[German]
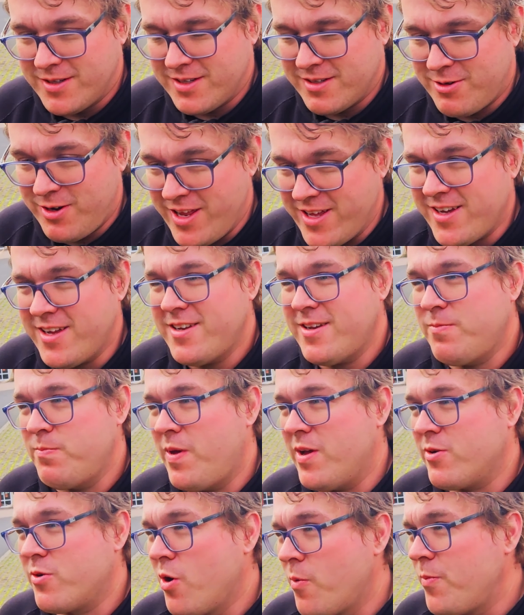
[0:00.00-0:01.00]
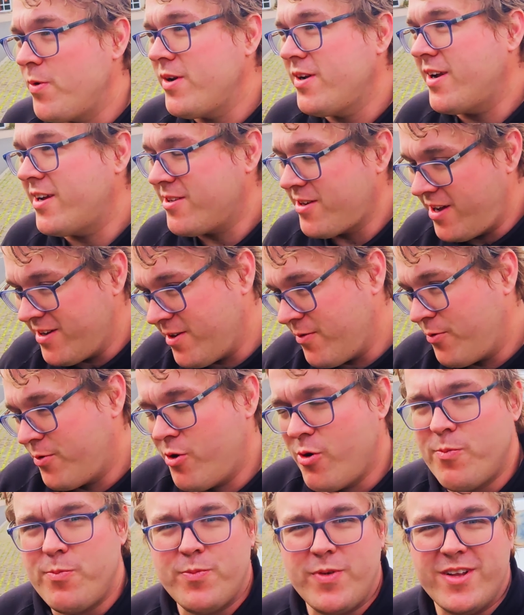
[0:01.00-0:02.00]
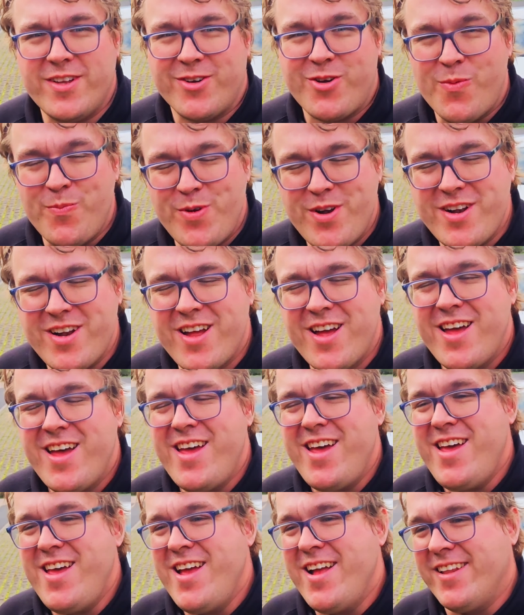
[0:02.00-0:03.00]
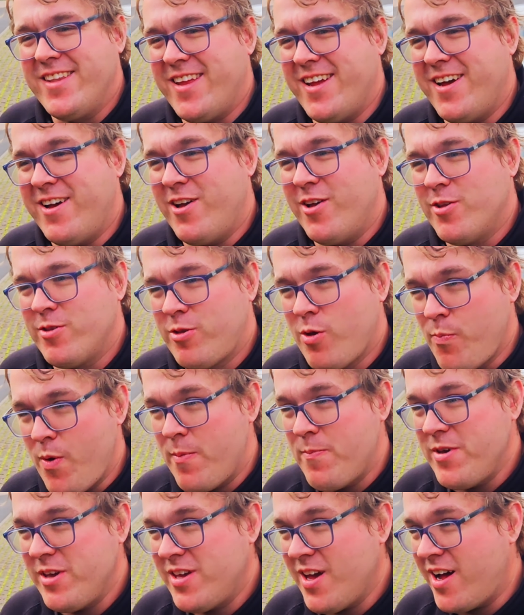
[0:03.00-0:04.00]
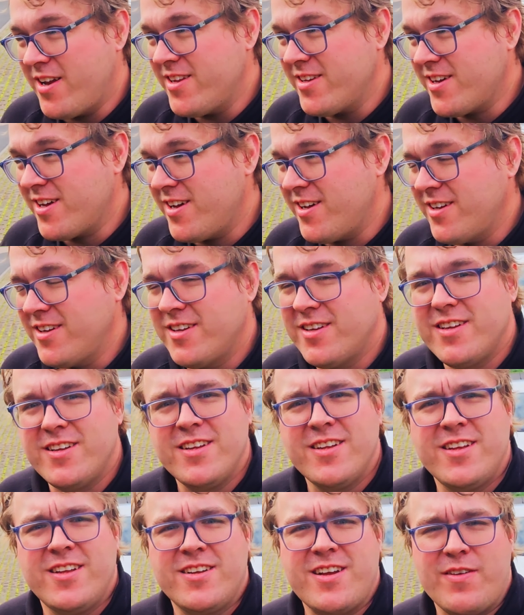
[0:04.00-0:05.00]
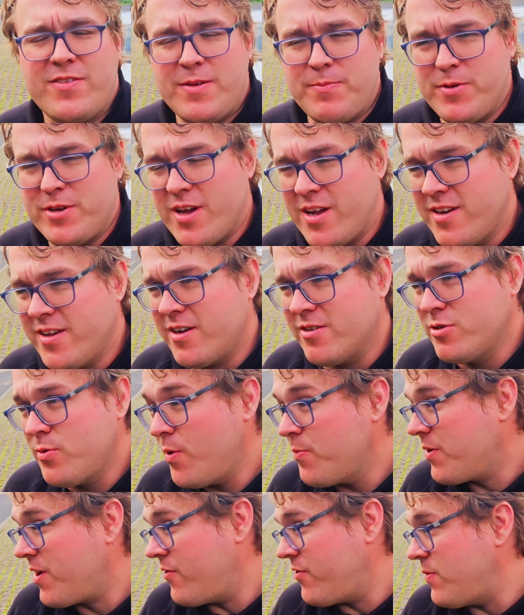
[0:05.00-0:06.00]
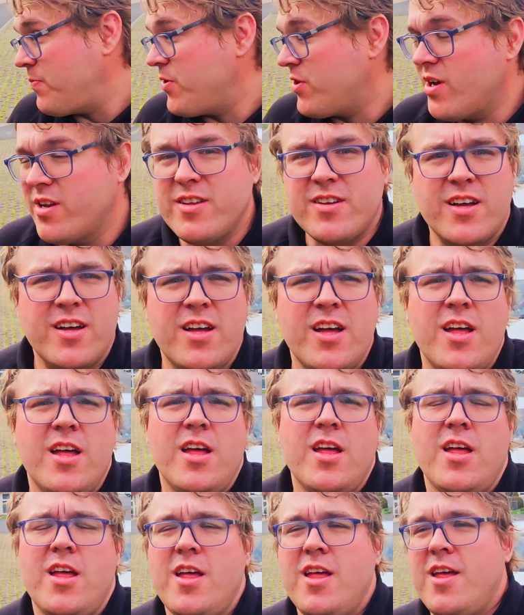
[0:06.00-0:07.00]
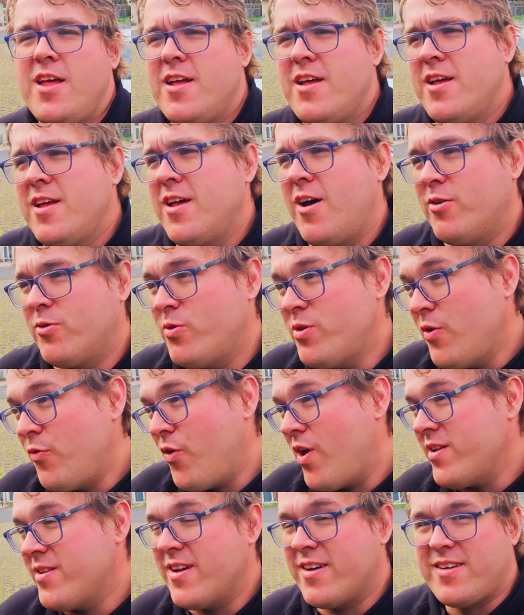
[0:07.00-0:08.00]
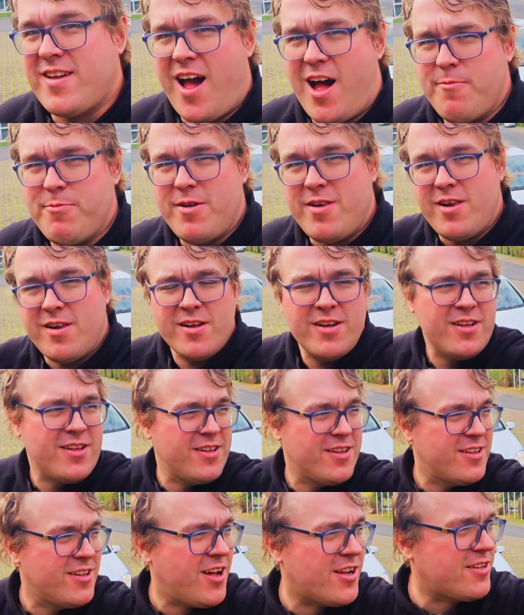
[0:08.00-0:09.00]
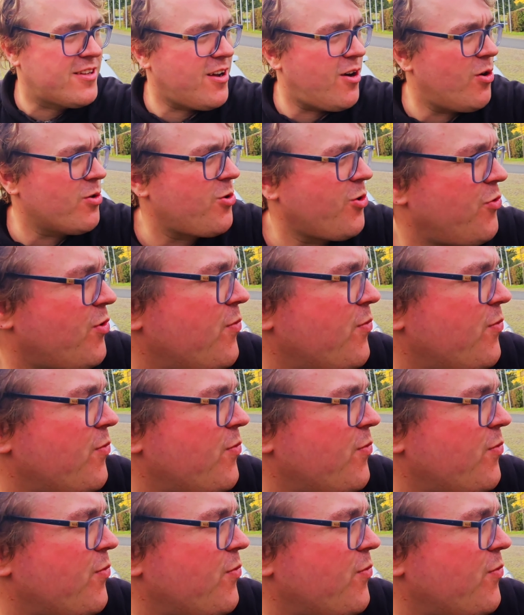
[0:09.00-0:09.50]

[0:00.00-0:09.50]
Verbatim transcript: Kollege, mein Kumpel, also anderer Kumpel, äh, Kumpel der Supermechaniker, Kassettmechaniker, Superkassettmechaniker aus Unterfragen, der Gabriel, hat das Auto